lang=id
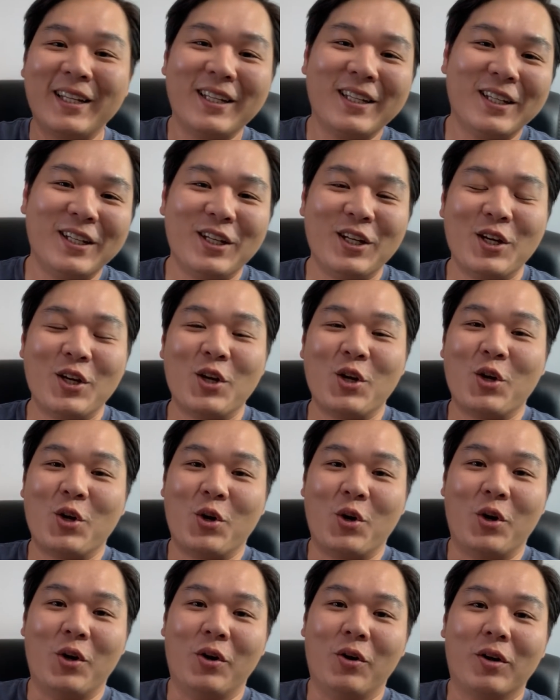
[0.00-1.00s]
lah
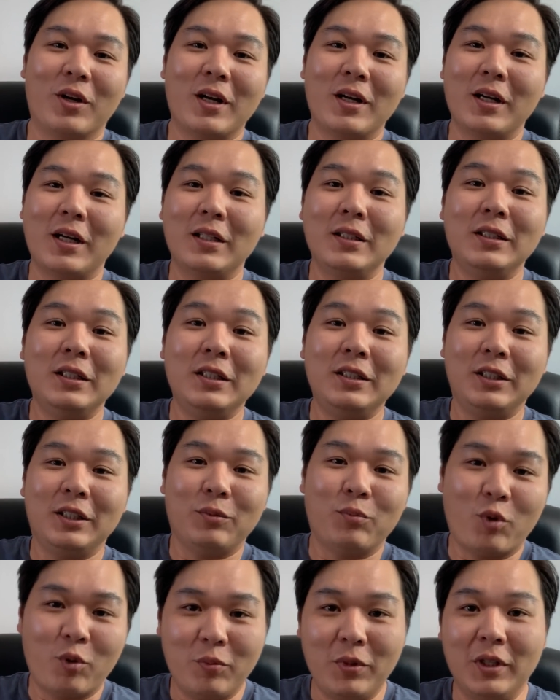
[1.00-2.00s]
orang kan nyicil
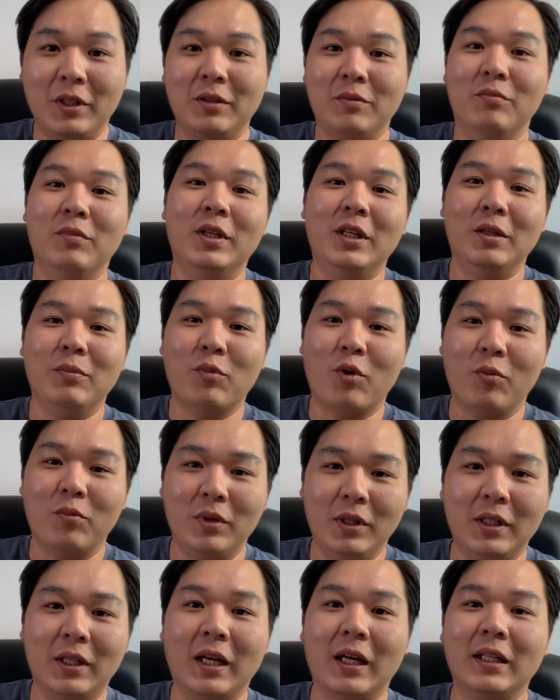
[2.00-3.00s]
mobil beli
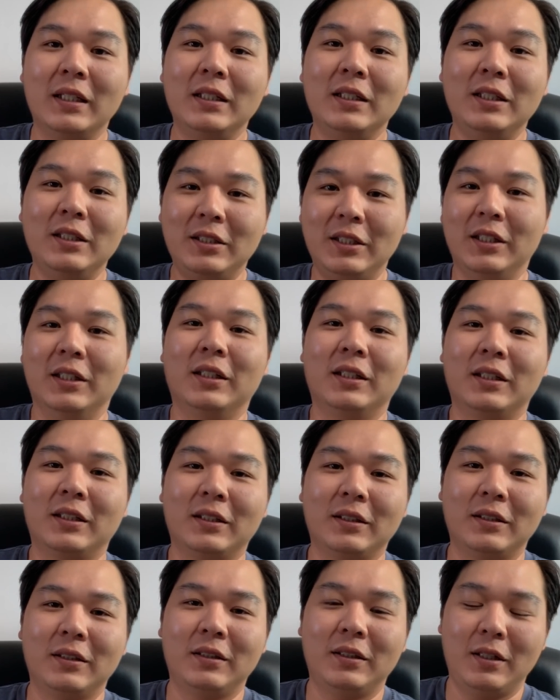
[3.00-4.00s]
mobil kan nyicil
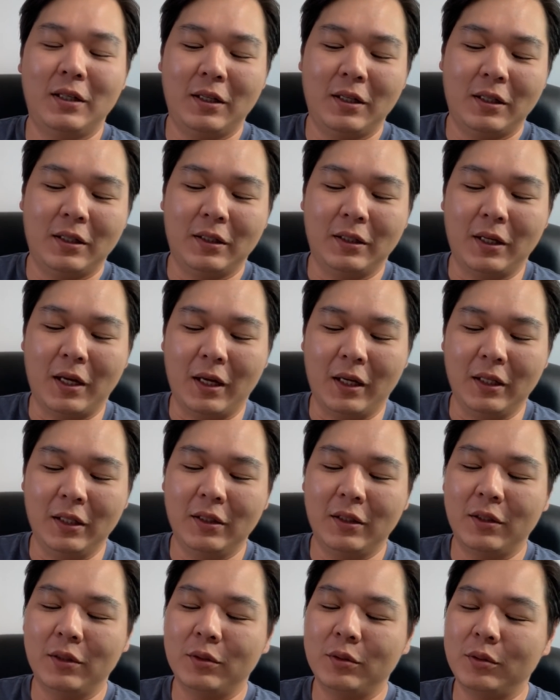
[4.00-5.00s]
nah
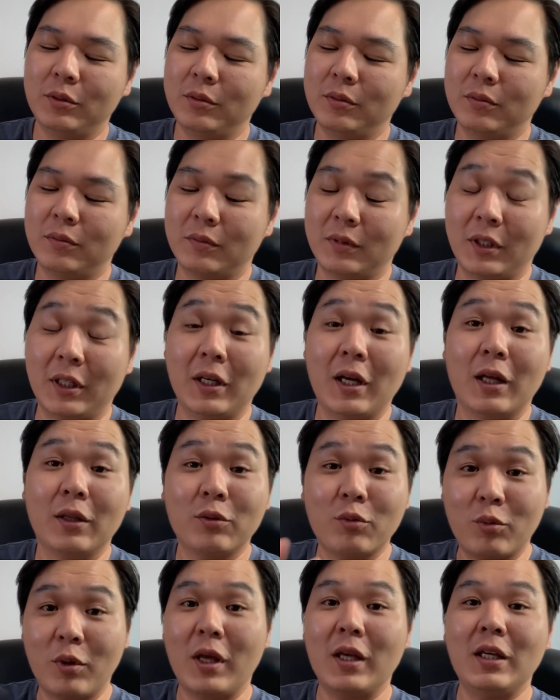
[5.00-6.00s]
itu
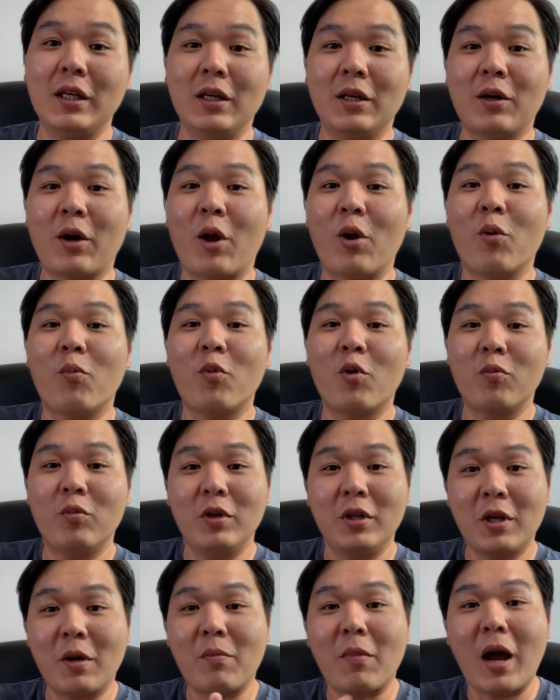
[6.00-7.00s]
tergantung lagi kalau
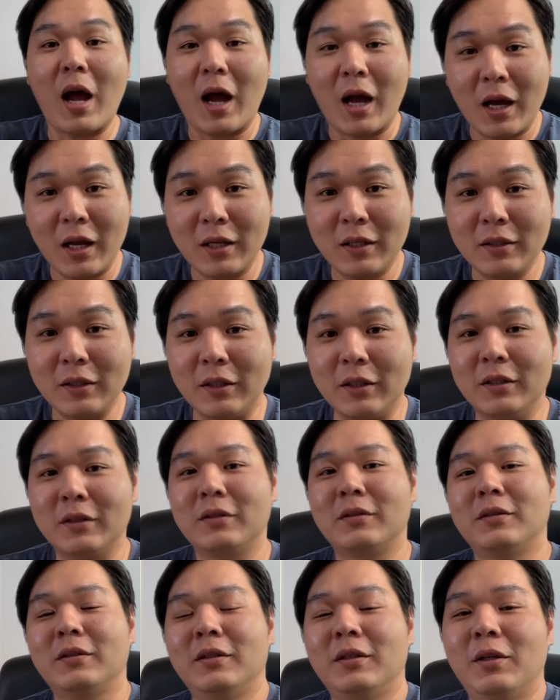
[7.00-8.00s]
mobilnya mahal ya
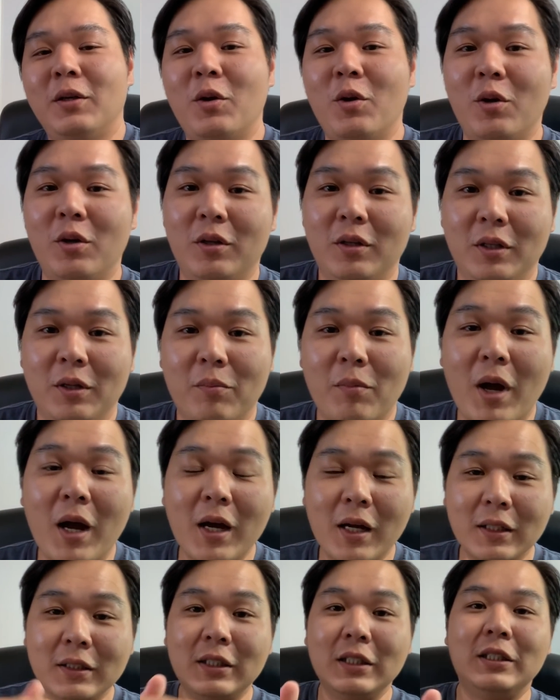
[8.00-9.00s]
ya
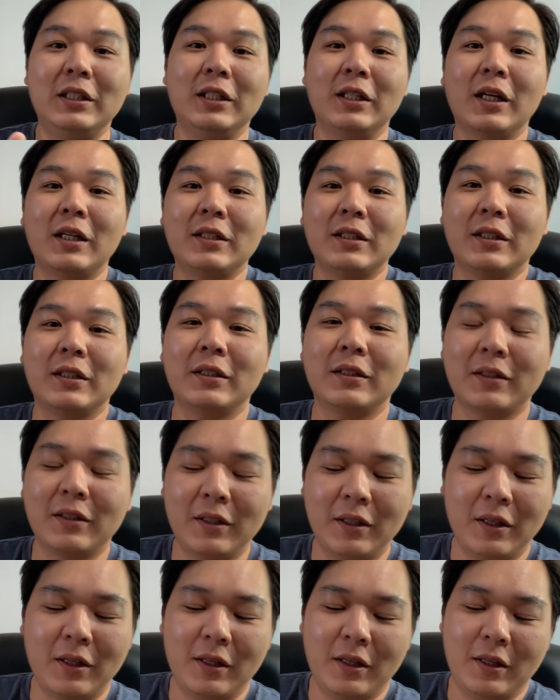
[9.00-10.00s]
mahal cicilannya
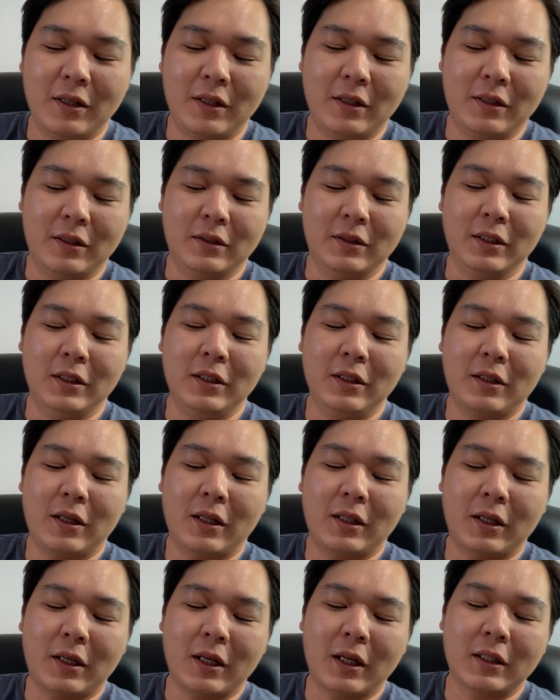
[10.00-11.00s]
jadi
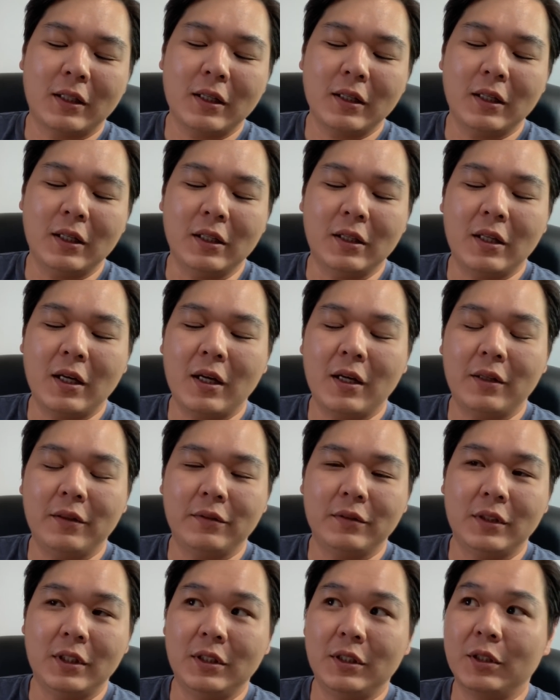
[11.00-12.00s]
rata-rata kita
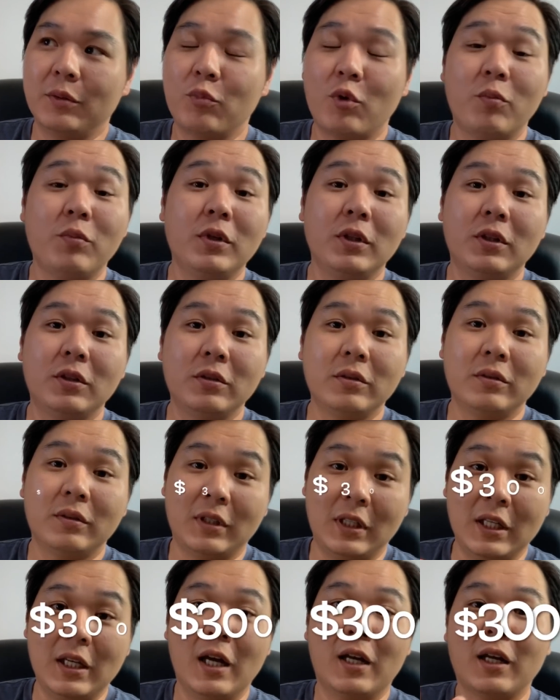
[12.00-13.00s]
cicil mobil tuh
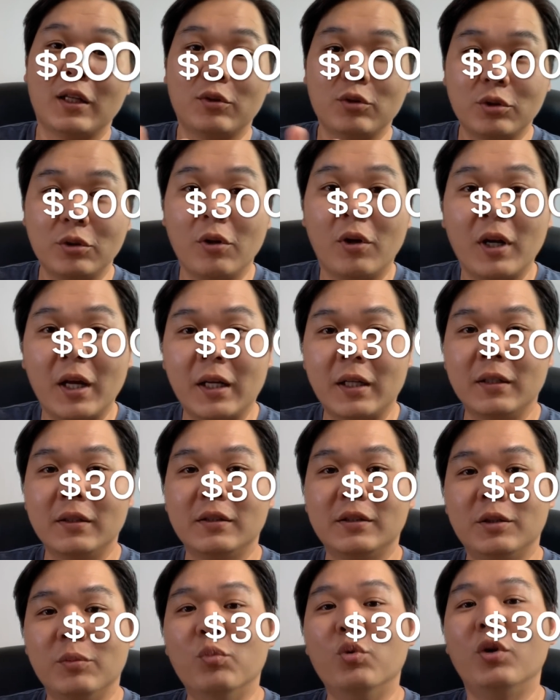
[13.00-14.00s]
300 dolar
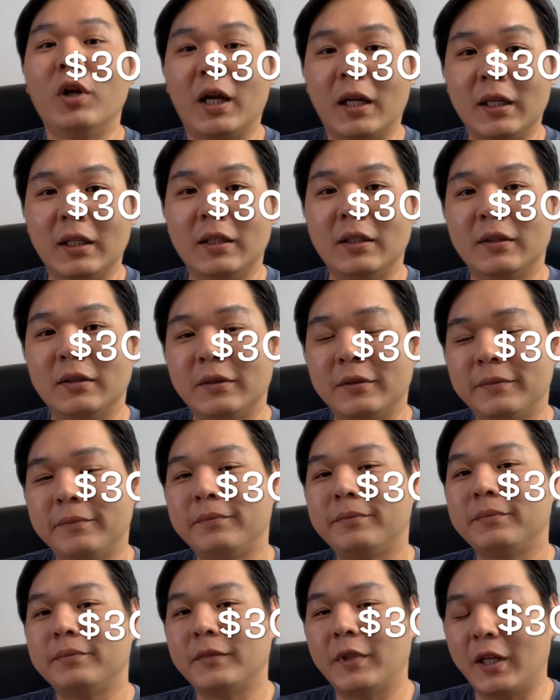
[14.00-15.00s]
sebulan
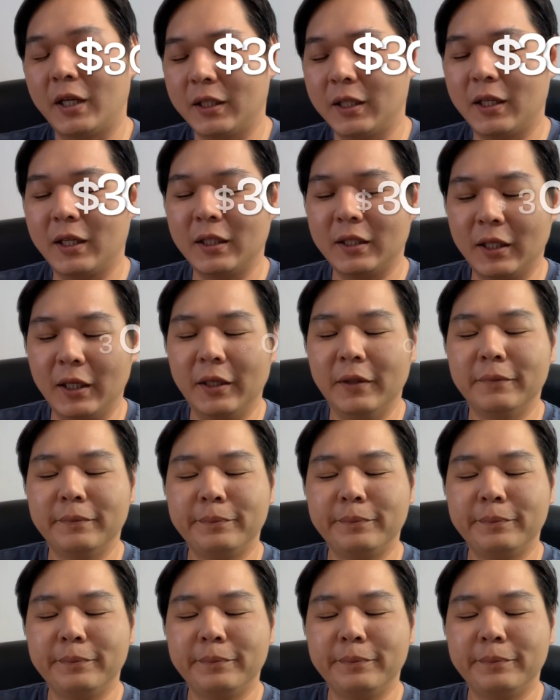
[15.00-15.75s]
rata-rata